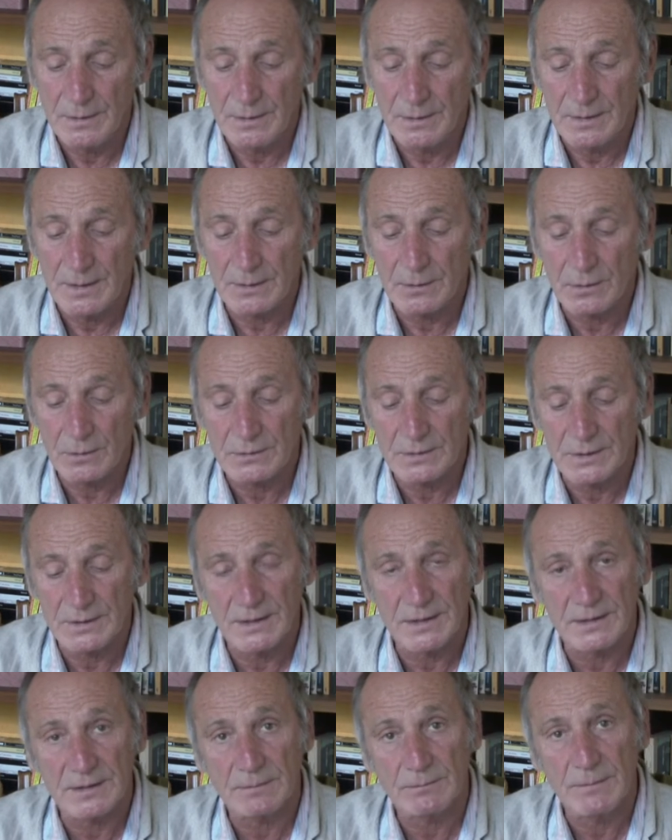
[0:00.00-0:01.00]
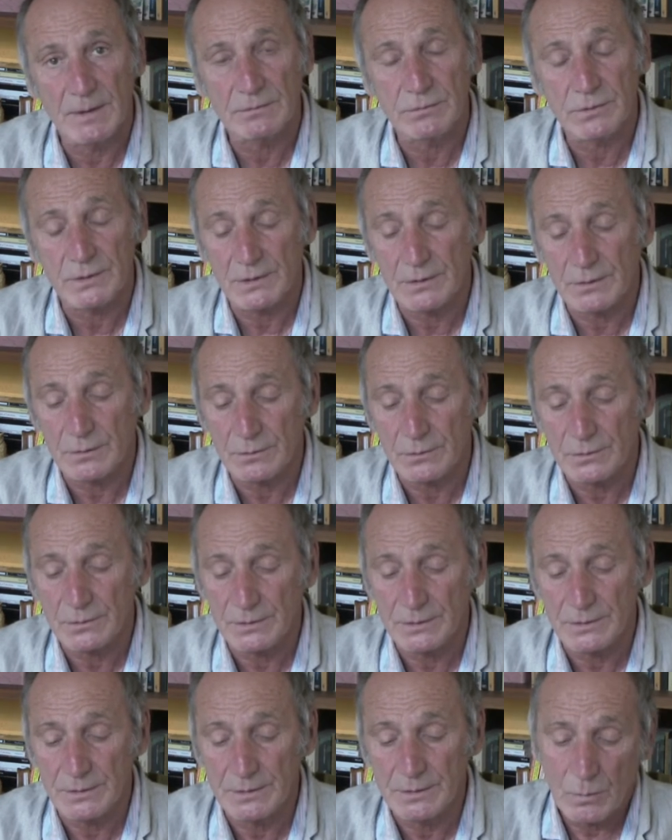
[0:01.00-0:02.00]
la notte dei semafori rossi,